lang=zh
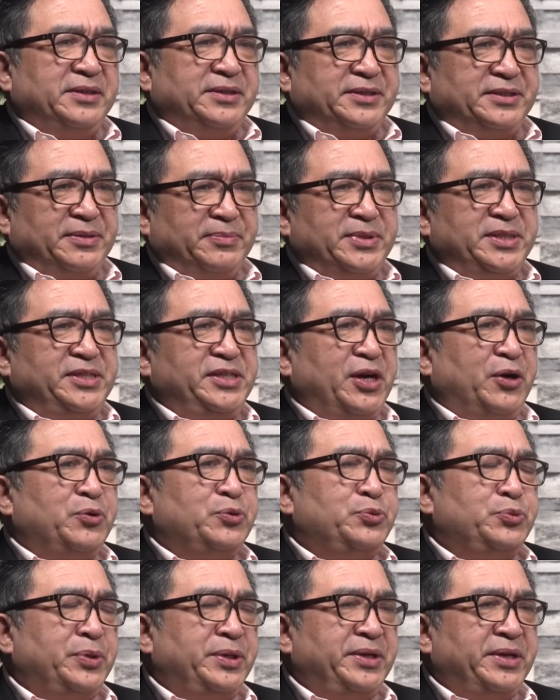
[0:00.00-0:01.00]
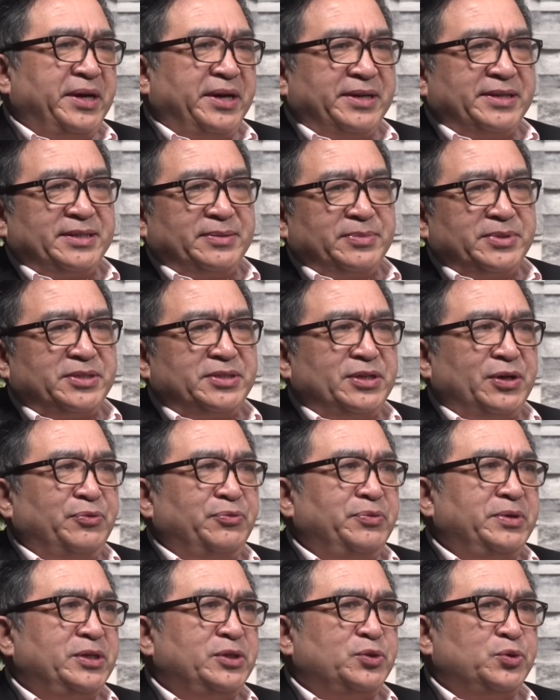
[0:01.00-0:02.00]
什么将军呐，什么省
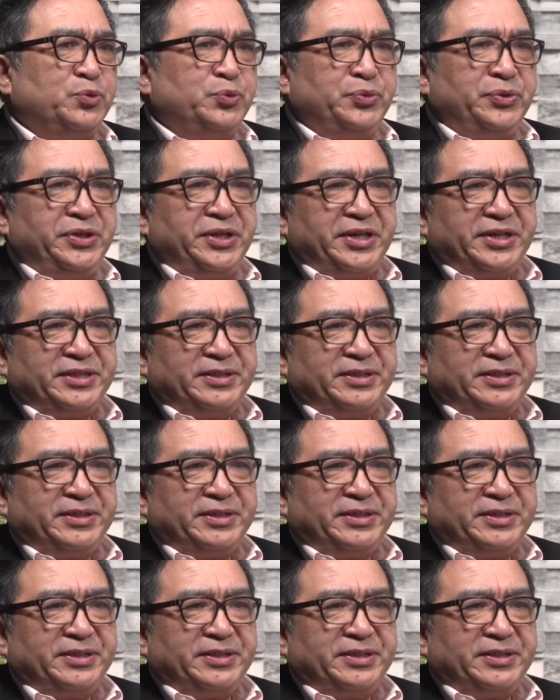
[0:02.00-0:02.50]
委书记啊，